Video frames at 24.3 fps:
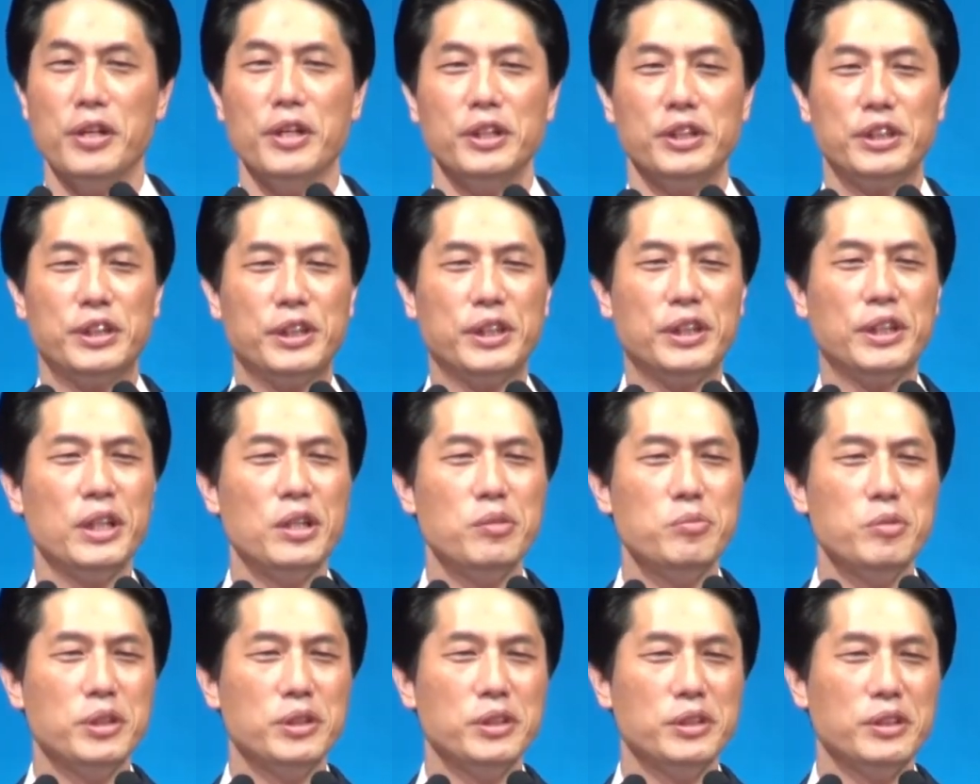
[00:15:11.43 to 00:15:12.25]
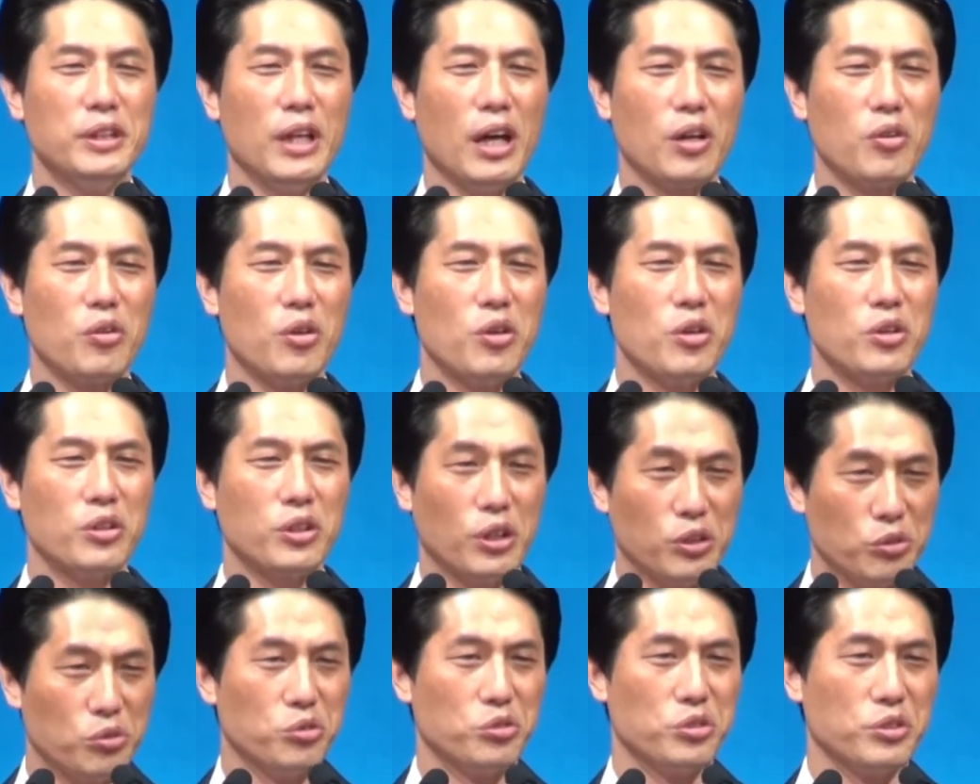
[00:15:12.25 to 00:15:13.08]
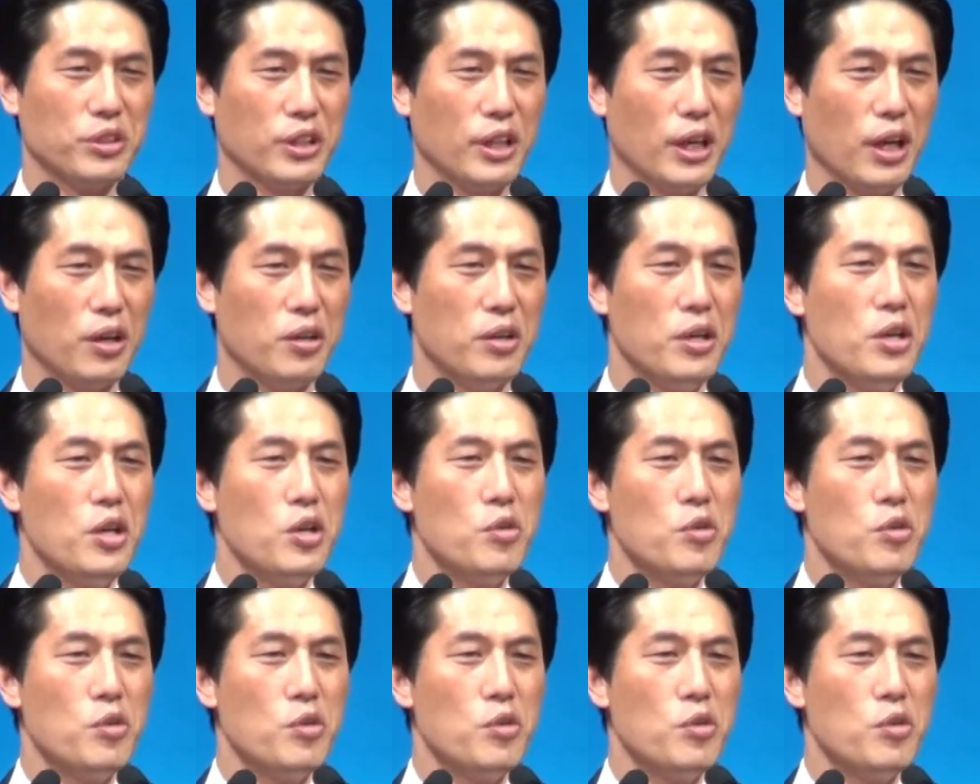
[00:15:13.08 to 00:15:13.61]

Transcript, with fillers: 심은 대로 거두는 거예요.